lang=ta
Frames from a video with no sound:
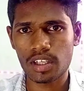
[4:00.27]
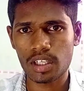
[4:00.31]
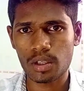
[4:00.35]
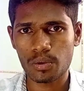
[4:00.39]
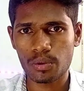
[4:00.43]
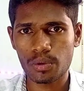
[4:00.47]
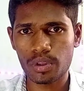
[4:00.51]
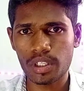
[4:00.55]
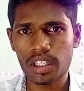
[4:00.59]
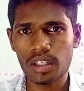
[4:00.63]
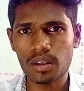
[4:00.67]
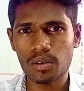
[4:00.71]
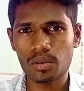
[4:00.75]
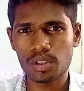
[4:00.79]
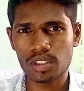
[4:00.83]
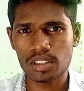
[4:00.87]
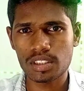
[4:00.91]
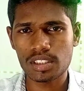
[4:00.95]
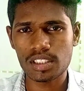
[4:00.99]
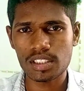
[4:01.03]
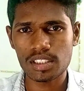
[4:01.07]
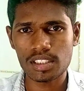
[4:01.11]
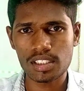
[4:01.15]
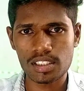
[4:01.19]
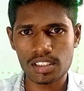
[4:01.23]
வரக்கூடிய ஒரு
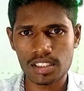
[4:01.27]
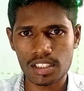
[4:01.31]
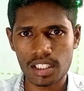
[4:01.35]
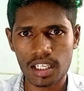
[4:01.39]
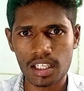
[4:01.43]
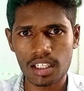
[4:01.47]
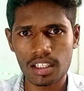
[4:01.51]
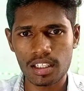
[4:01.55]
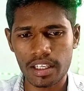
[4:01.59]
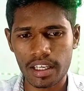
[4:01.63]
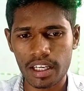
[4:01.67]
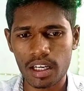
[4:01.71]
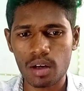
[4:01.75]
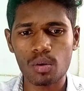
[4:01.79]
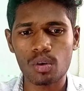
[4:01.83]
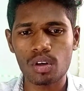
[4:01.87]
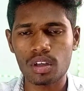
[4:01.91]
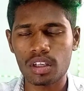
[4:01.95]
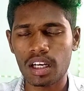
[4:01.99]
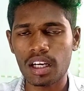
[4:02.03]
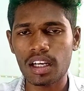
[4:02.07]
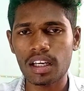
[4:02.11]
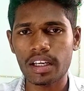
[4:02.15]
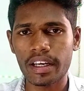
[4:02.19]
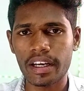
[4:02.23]
சின்ன சின்ன சிக்கல் ஏன்னா
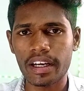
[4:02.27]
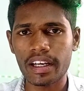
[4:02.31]
உங்களுக்கால